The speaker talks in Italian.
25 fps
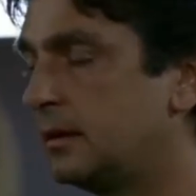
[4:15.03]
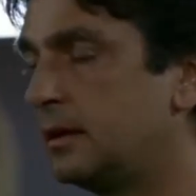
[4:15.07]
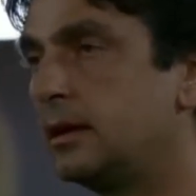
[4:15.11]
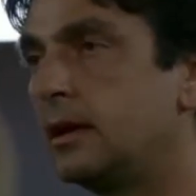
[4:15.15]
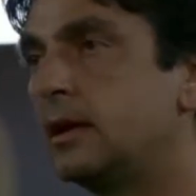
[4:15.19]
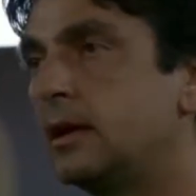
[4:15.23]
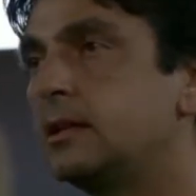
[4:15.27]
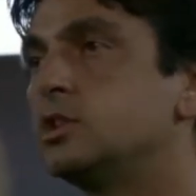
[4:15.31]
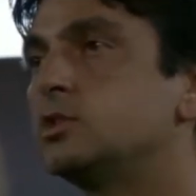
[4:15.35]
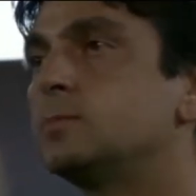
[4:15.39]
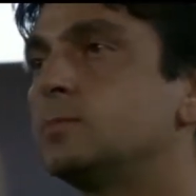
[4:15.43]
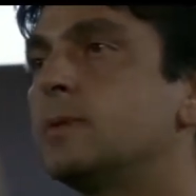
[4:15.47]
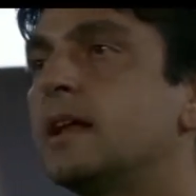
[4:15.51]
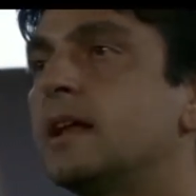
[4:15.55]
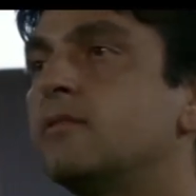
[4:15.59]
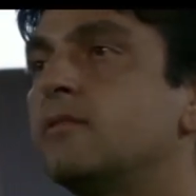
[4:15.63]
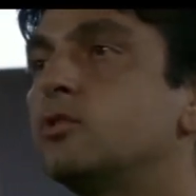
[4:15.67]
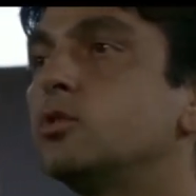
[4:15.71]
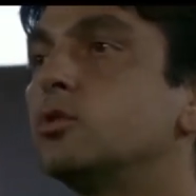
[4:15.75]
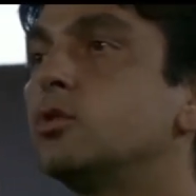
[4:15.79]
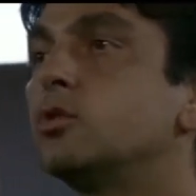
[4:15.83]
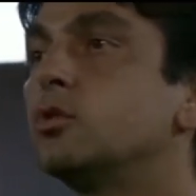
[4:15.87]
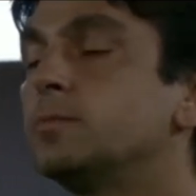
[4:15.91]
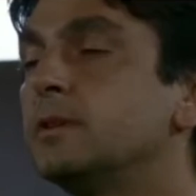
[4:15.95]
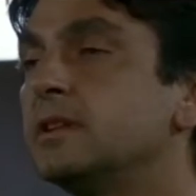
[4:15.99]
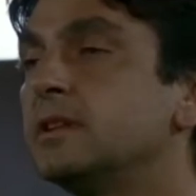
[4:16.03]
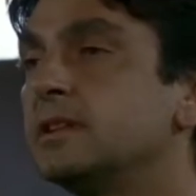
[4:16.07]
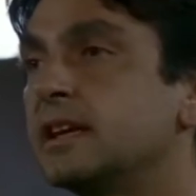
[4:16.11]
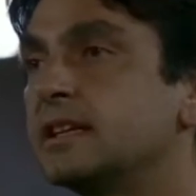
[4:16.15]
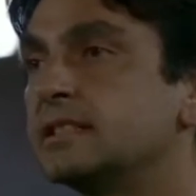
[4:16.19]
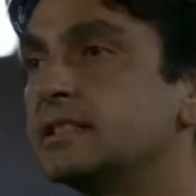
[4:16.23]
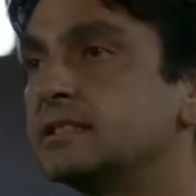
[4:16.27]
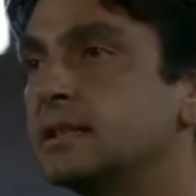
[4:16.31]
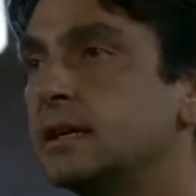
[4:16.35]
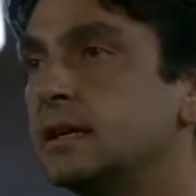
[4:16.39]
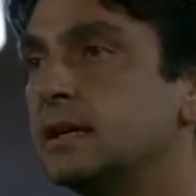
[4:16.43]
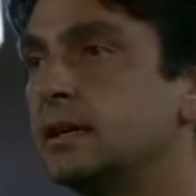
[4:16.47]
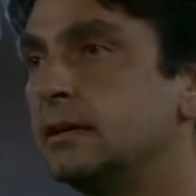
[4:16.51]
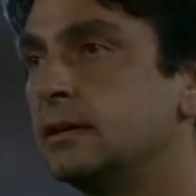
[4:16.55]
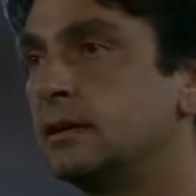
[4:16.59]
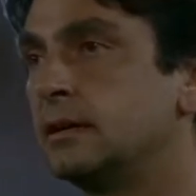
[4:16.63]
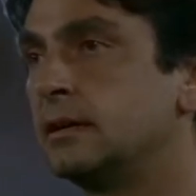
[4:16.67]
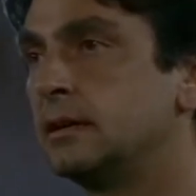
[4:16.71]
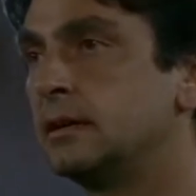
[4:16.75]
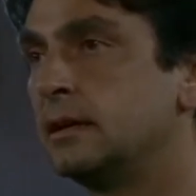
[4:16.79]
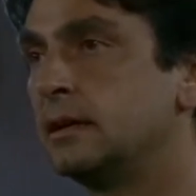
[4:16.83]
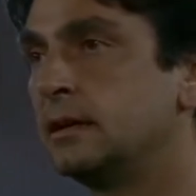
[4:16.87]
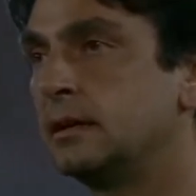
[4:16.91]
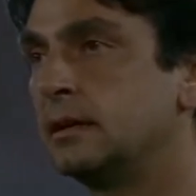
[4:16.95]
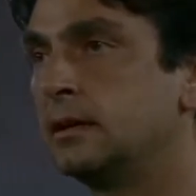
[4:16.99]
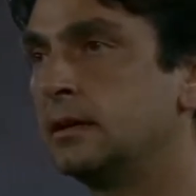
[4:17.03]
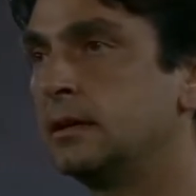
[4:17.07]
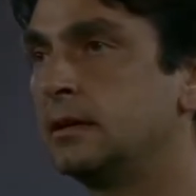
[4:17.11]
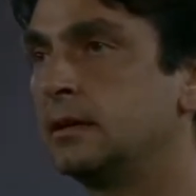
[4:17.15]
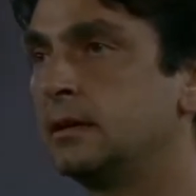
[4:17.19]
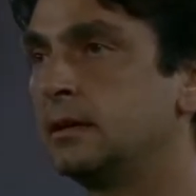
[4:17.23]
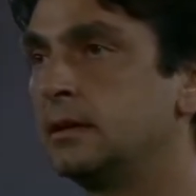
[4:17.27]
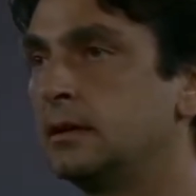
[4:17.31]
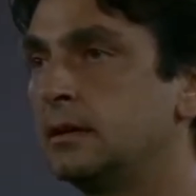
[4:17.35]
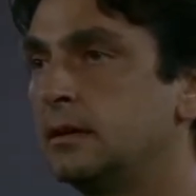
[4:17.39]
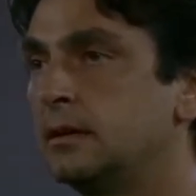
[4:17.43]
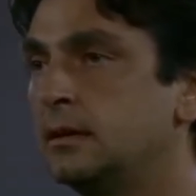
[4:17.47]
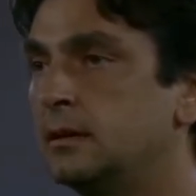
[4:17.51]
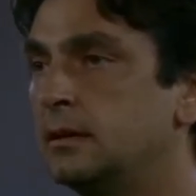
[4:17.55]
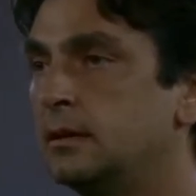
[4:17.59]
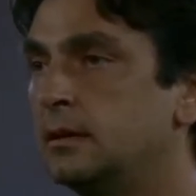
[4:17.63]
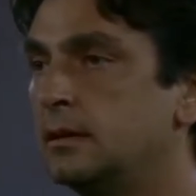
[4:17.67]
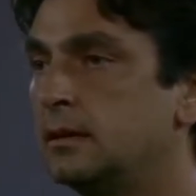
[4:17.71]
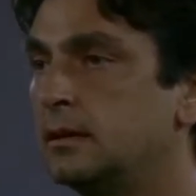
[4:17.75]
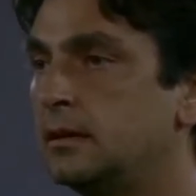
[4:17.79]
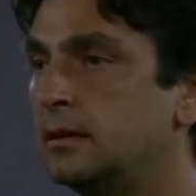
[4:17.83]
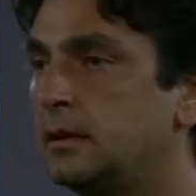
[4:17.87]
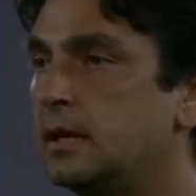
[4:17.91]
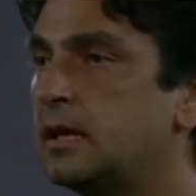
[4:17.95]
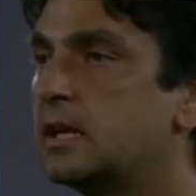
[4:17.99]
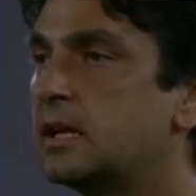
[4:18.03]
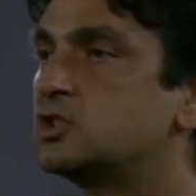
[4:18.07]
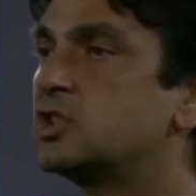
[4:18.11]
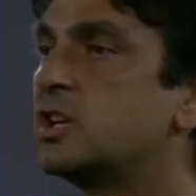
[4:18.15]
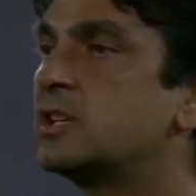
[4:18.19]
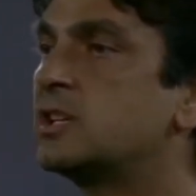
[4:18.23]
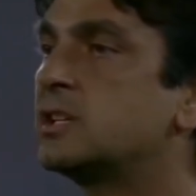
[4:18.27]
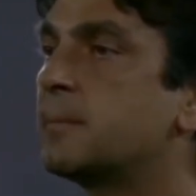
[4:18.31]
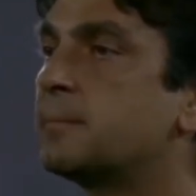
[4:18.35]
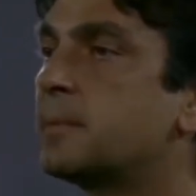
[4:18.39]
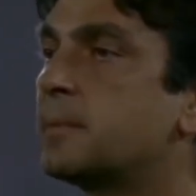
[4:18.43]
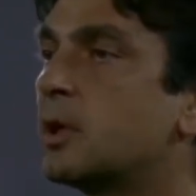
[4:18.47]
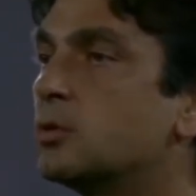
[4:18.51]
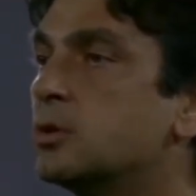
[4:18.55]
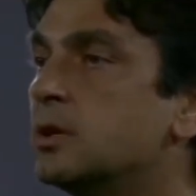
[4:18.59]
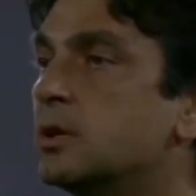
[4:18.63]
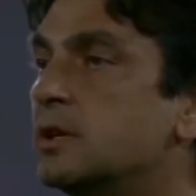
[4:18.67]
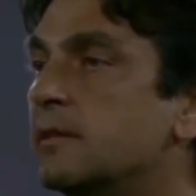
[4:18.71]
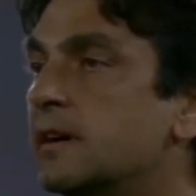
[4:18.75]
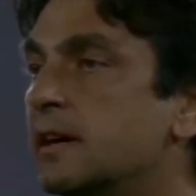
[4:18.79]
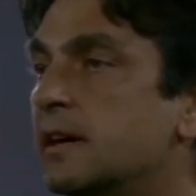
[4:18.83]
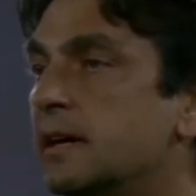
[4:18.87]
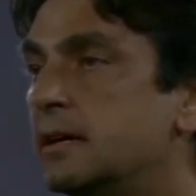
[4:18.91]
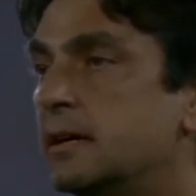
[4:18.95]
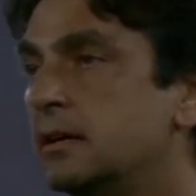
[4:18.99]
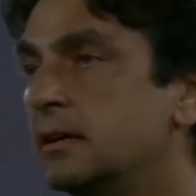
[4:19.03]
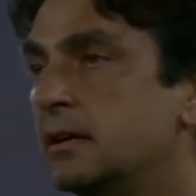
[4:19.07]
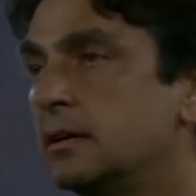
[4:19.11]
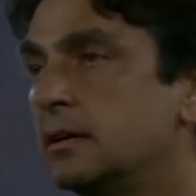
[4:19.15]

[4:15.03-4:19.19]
e gli sparavano un colpo in testa. E la gente applaudiva.